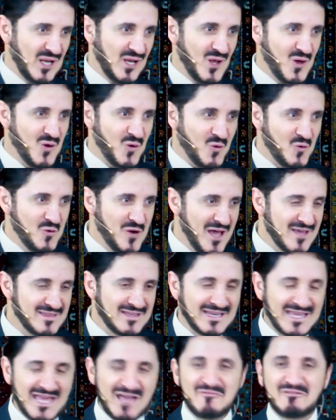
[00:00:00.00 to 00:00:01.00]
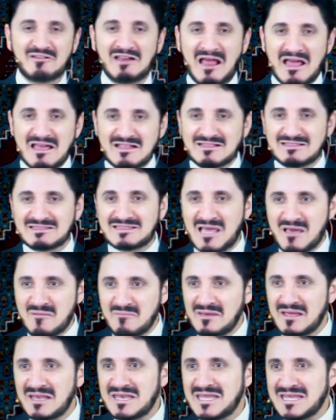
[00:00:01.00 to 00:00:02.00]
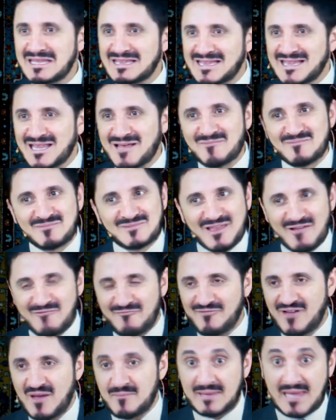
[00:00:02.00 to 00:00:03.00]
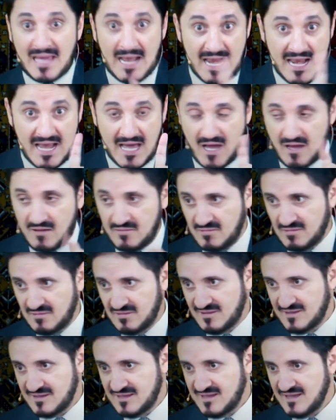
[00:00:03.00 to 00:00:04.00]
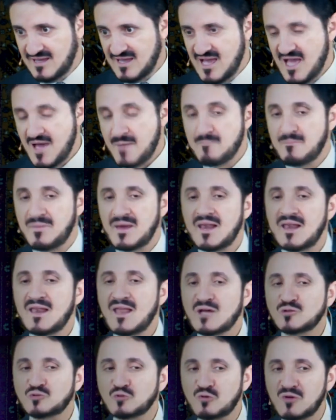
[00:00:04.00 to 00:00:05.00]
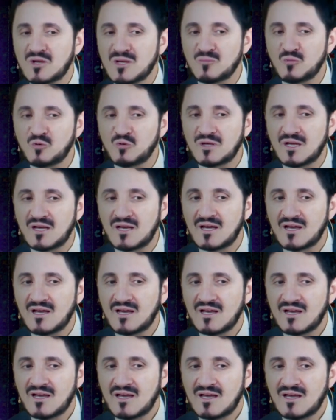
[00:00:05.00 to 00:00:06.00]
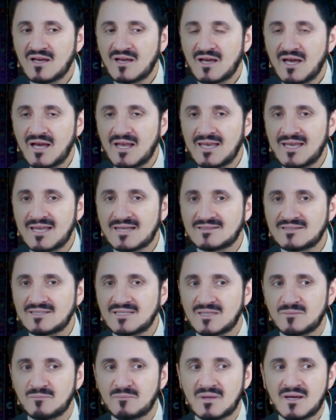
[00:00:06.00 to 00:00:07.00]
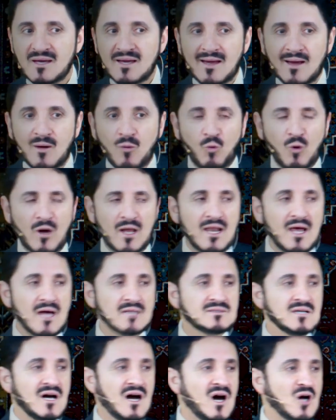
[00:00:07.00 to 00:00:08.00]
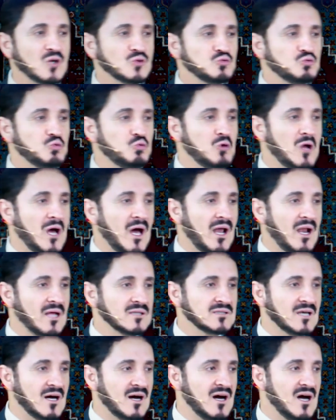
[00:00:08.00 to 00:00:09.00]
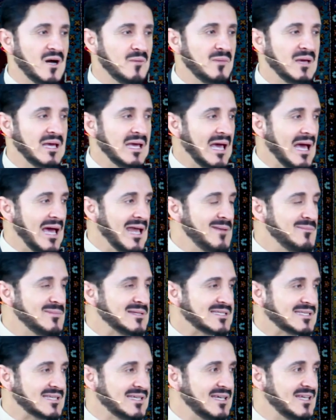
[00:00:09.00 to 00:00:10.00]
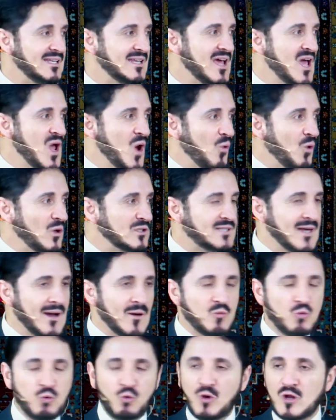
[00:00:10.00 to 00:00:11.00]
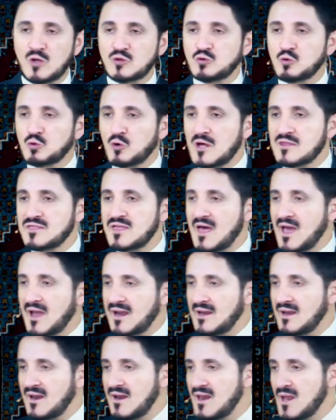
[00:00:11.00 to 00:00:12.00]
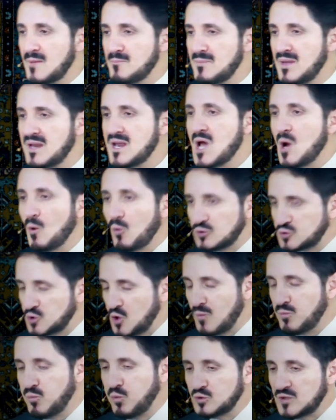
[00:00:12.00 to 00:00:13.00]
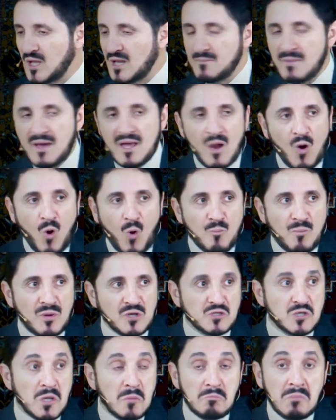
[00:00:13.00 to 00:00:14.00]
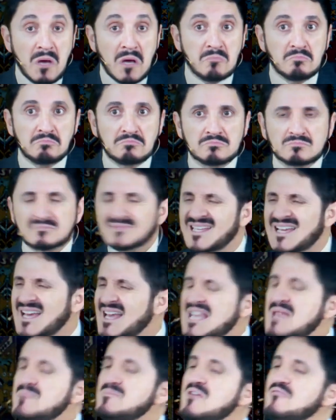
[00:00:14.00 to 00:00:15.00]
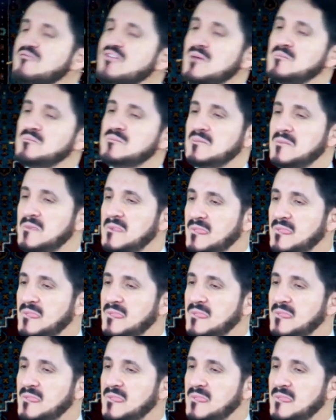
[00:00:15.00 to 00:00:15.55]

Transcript: الله يقول لهذا الكافر أنت بليد لم تفهم كلا بل لا تكرمون اليتيم ولا تحاطون على طعام المسكين وتأكلون التراث أكلا لما وتحبون المال حبا جما لم نفهم